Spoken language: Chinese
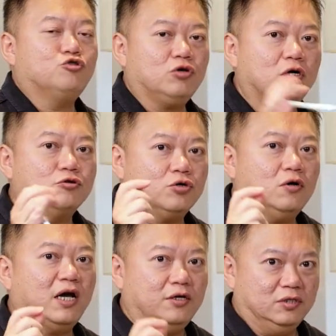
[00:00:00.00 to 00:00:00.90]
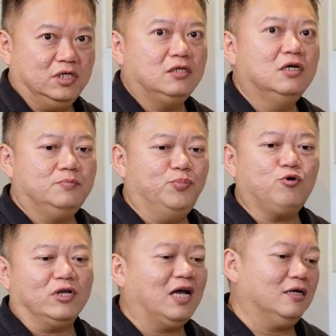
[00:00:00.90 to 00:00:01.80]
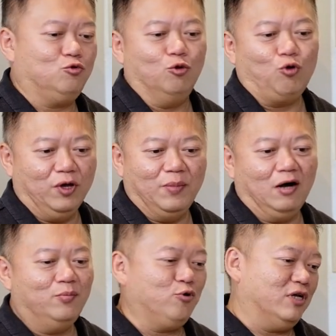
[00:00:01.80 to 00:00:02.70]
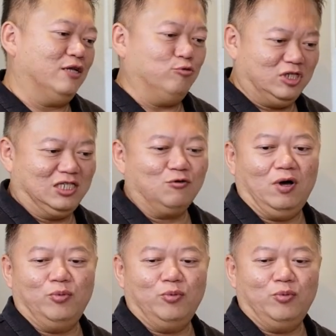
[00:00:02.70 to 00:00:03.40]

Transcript: 最后，最后还有一点，不管它多龟毛，不管它多奇怪，